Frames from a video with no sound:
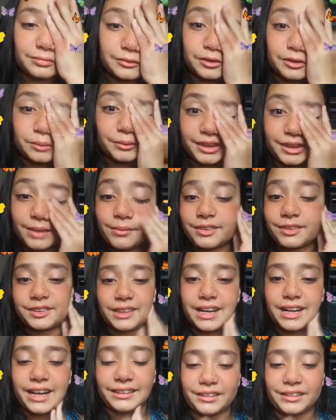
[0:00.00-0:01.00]
tô muito
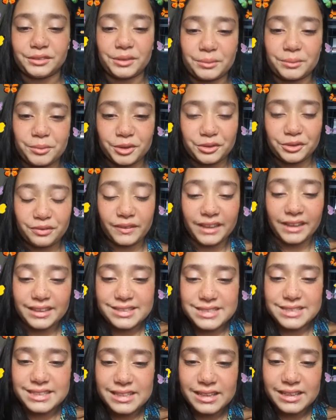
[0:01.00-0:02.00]
emocionada, tô muito
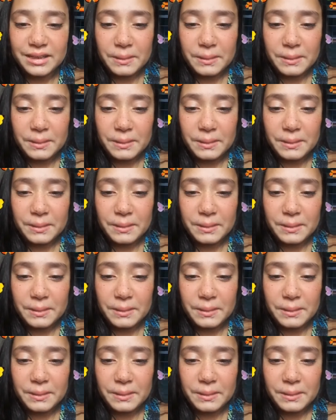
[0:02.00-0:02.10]
feliz.